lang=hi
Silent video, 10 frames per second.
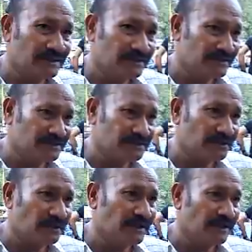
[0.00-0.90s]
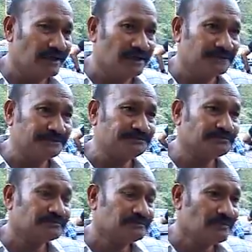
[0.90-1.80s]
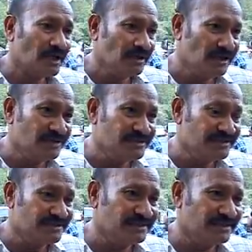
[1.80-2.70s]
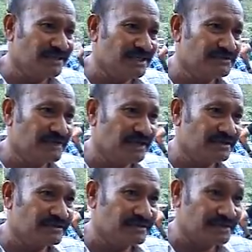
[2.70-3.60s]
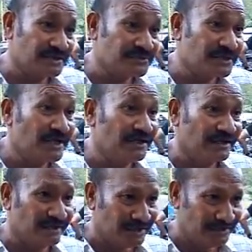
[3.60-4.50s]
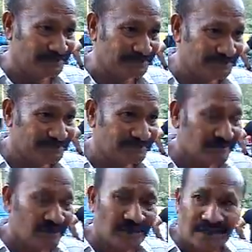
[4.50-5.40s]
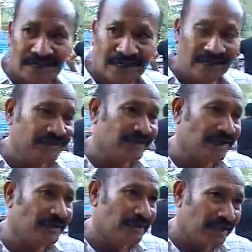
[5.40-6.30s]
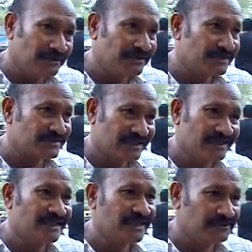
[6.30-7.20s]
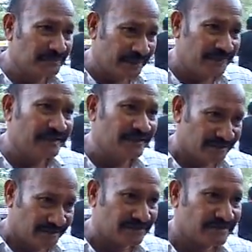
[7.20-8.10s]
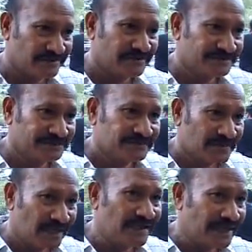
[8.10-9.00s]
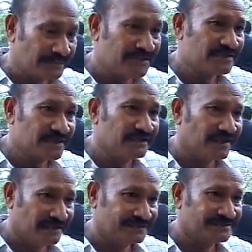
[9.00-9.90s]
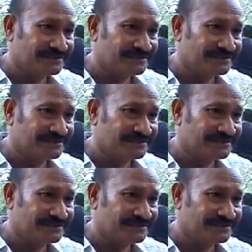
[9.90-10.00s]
दैट दिस इज कॉल्ड कल्चर सिटी एज वेल एज संस्कारी नगरी and I believe that still they have maintained this and I appreciate that